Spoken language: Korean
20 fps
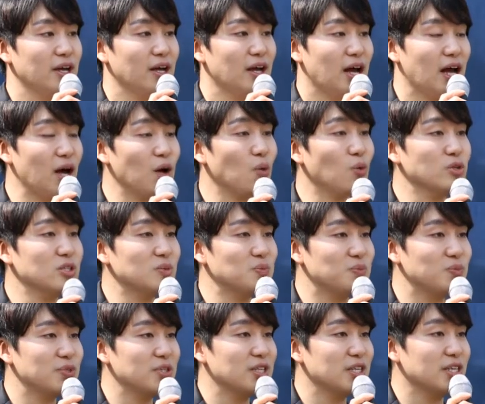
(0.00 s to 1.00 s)
하고
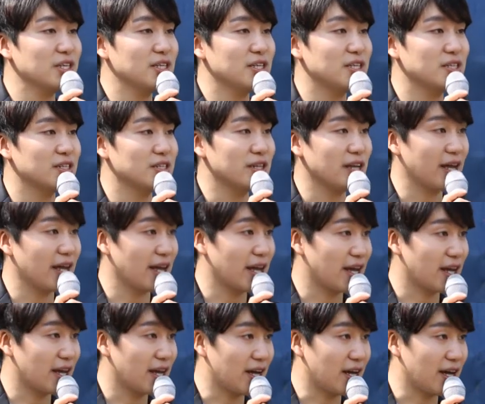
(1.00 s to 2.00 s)
싶은 일을
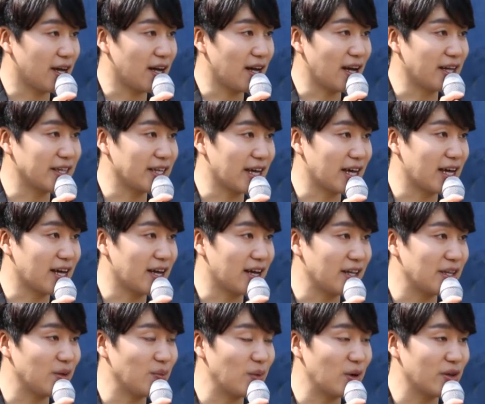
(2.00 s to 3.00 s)
해야 하냐
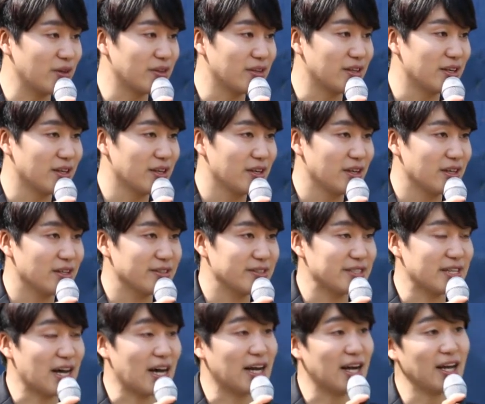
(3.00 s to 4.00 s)
아니면
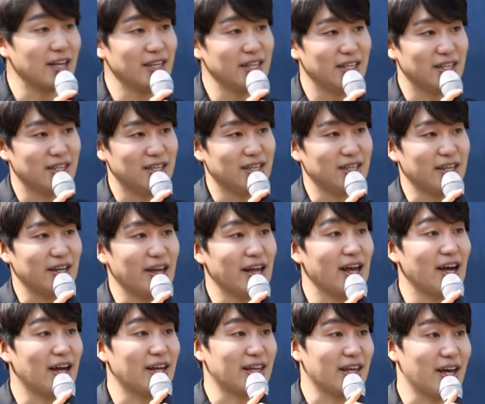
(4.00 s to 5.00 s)
잘하 일을
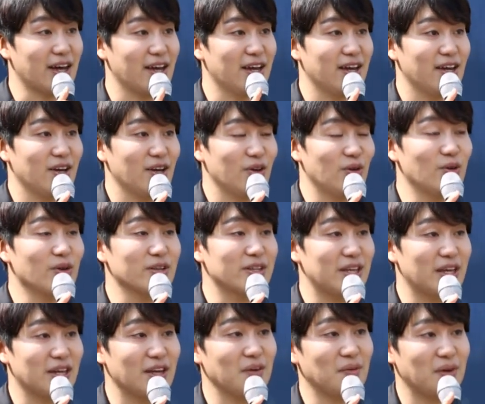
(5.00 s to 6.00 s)
해야 하냐 이런 거
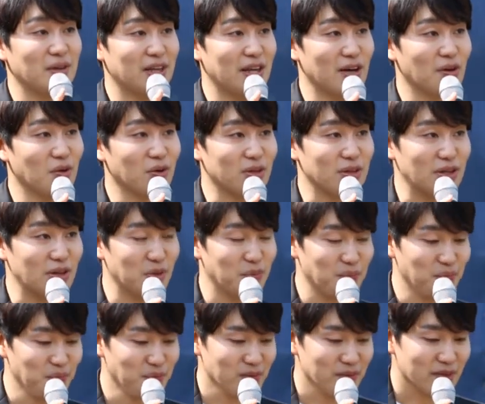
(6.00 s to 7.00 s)
되게 많이 하거든요.
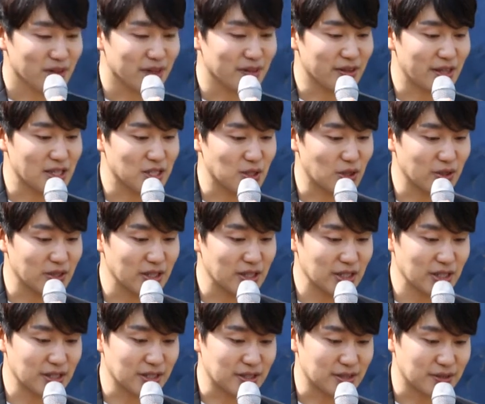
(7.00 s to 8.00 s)
근데
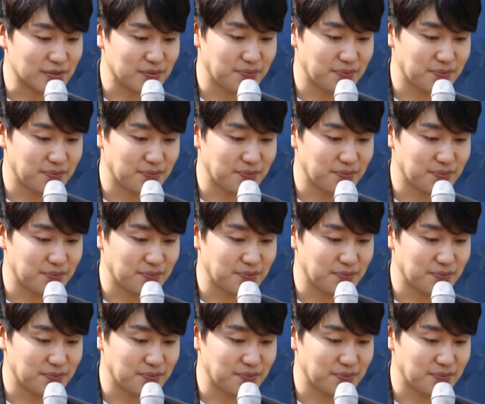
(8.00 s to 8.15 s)
저는